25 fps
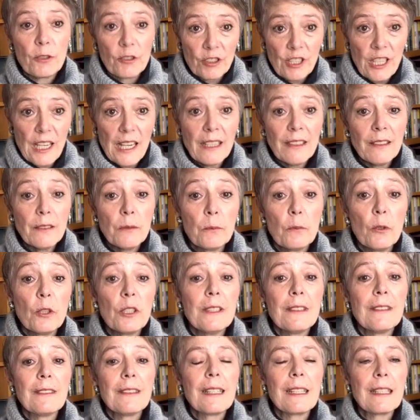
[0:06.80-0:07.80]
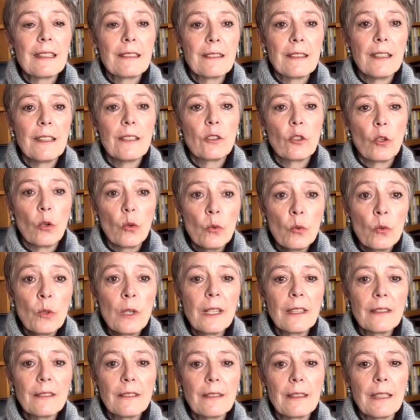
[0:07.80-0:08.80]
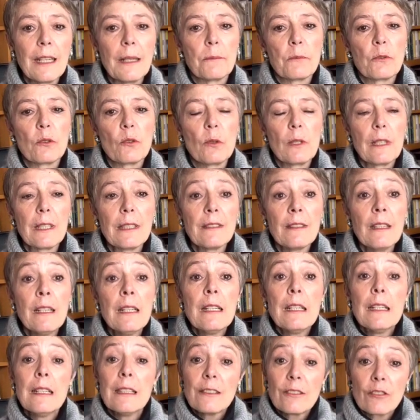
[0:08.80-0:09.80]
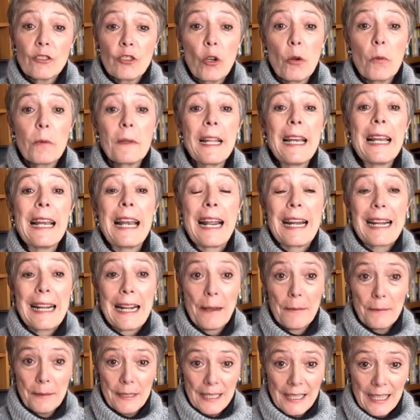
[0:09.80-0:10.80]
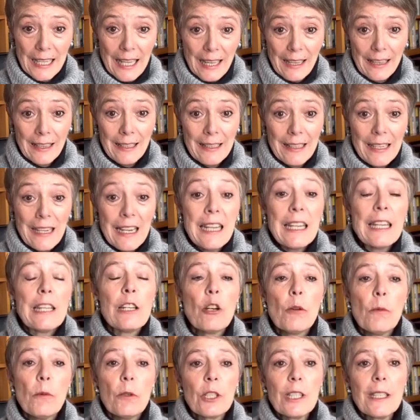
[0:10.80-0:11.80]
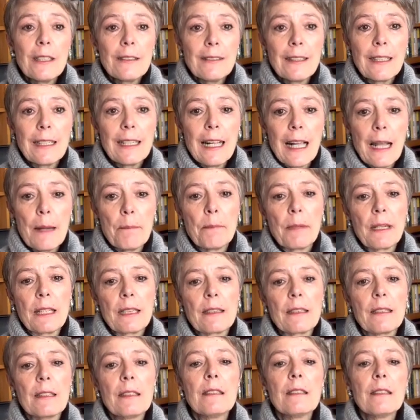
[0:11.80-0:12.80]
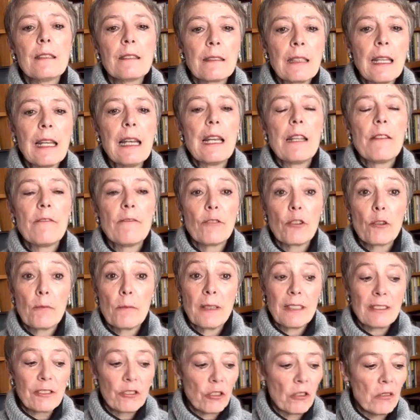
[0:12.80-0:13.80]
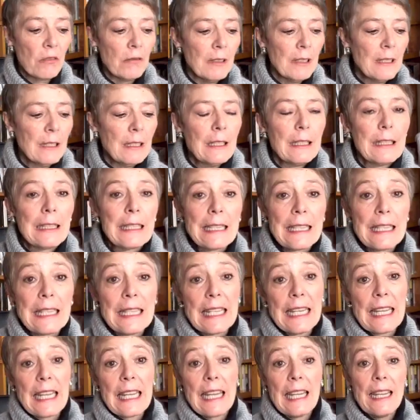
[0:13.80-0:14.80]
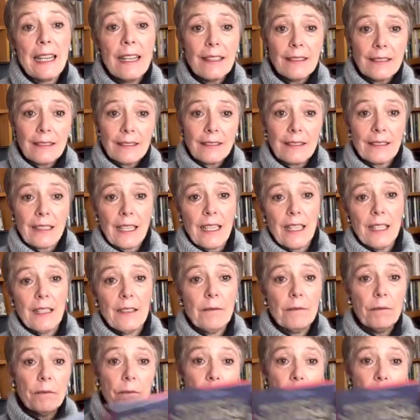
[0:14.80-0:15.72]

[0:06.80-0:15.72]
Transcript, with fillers: días voy a estar haciendo unas cápsulas sobre la Navidad y lo voy a hacer a partir de la información de este